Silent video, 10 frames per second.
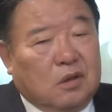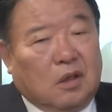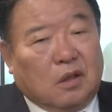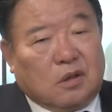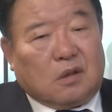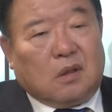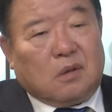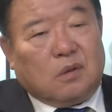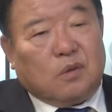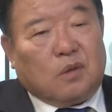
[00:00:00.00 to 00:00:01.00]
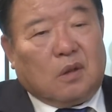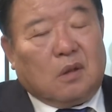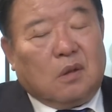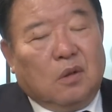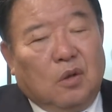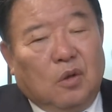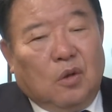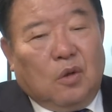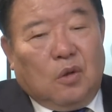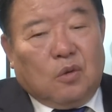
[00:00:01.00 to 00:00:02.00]
引き上げちゃったっていうね、はい、
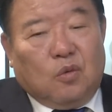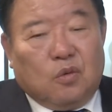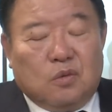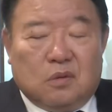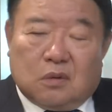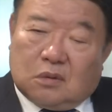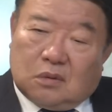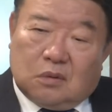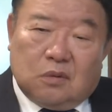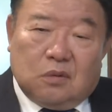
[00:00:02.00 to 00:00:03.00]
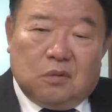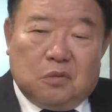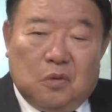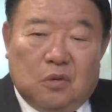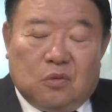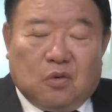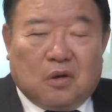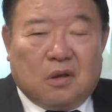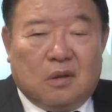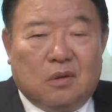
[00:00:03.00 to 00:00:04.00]
こうこ
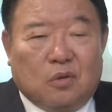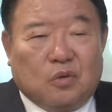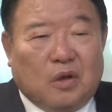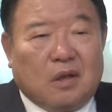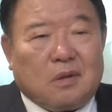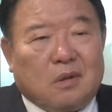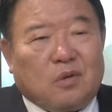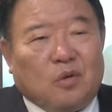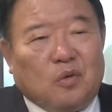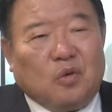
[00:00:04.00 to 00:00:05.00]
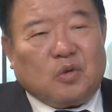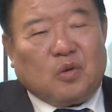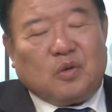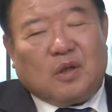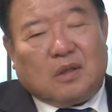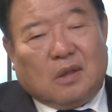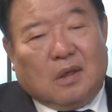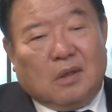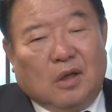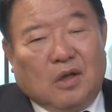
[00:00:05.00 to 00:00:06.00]
れよくねその保守の人たち
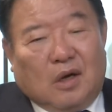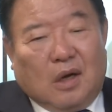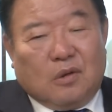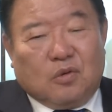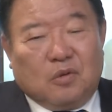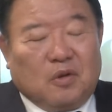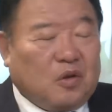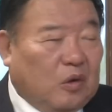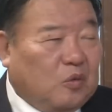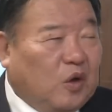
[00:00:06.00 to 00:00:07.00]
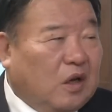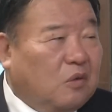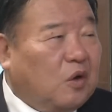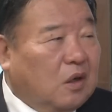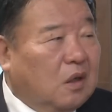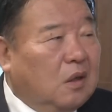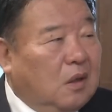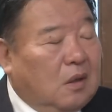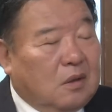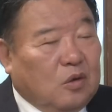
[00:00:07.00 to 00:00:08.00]
はああいうふうにベトナムがやればね、
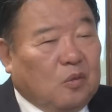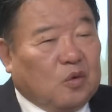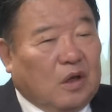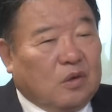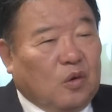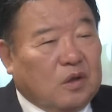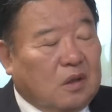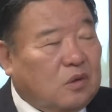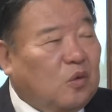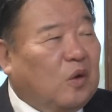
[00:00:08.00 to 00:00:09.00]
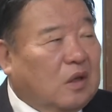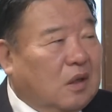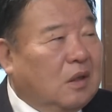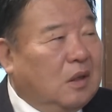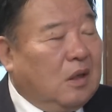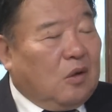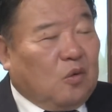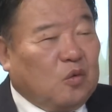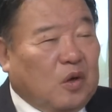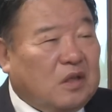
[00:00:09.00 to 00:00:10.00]
えー、日本も大東亜戦争はね、えー、
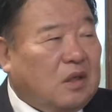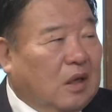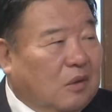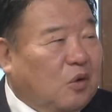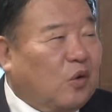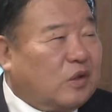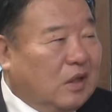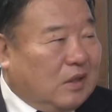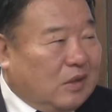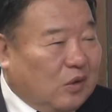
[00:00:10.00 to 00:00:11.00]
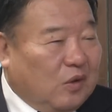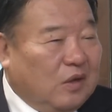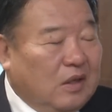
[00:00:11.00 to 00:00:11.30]
本土決戦やればよかったんだと、